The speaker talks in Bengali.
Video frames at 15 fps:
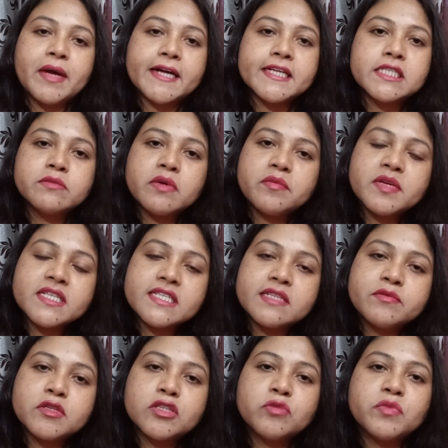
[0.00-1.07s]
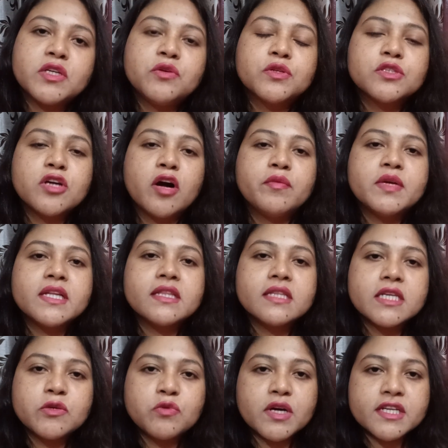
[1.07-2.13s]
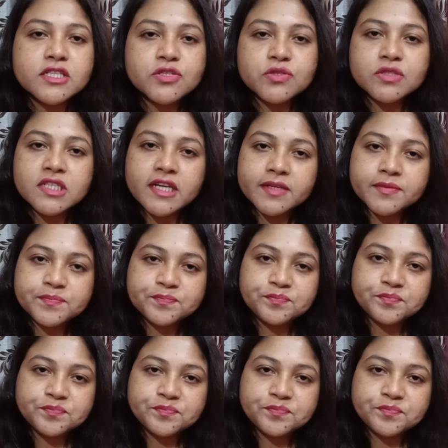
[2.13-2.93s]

ম্যাক্সিমাম এজ লিমিট তোমার হতে হবে ইউআরের জন্য